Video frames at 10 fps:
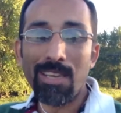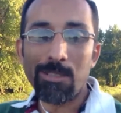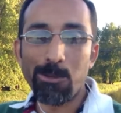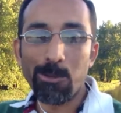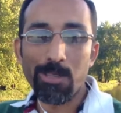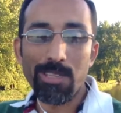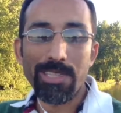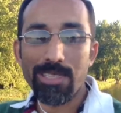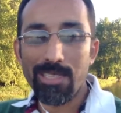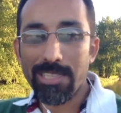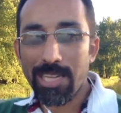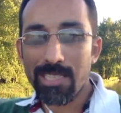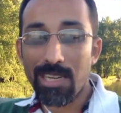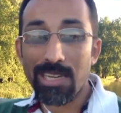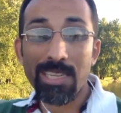ट्यूटोरियल्स का सिलसिला
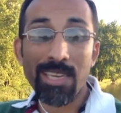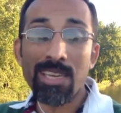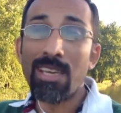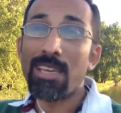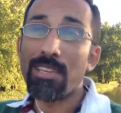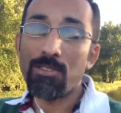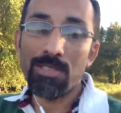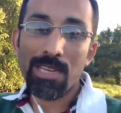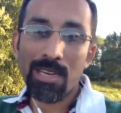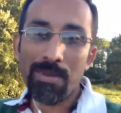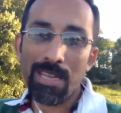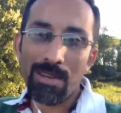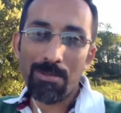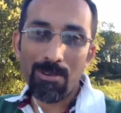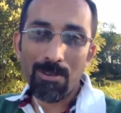स्टार्ट किया ये जो जगह मैंने
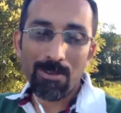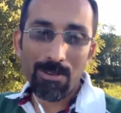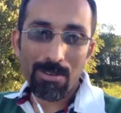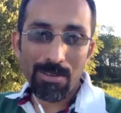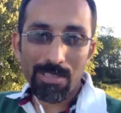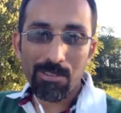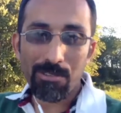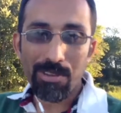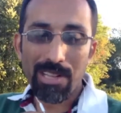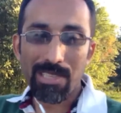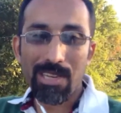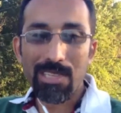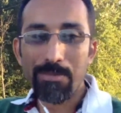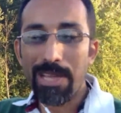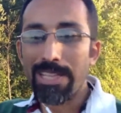आप लोगों को इस ट्यूटोरियल के स्टार्ट
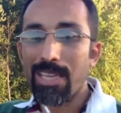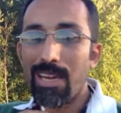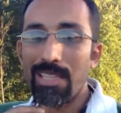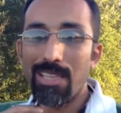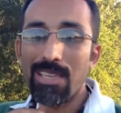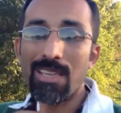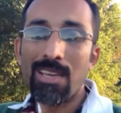से पहले दिखाई थी